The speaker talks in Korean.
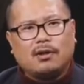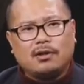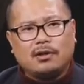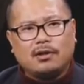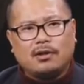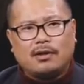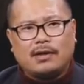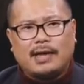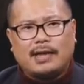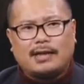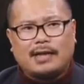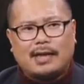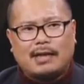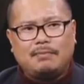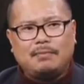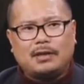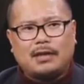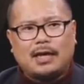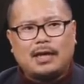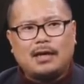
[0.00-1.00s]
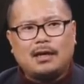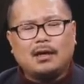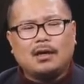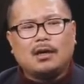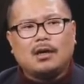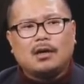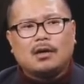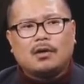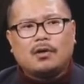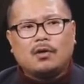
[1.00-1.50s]
정경에 해당합니다.
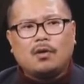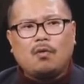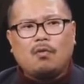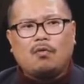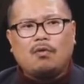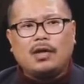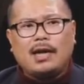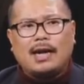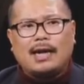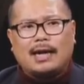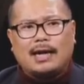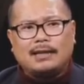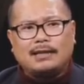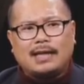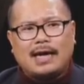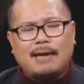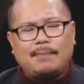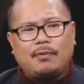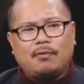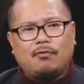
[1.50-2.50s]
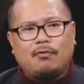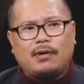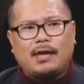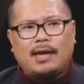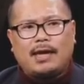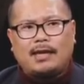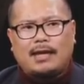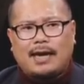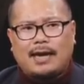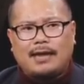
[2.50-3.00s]
그리고 우리나라
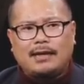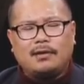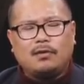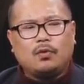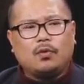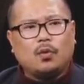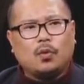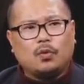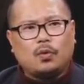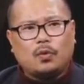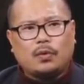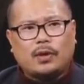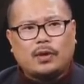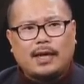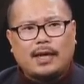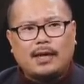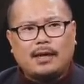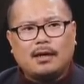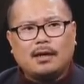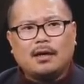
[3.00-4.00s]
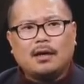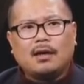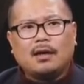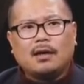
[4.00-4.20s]
예비군에 해당하는 교도대,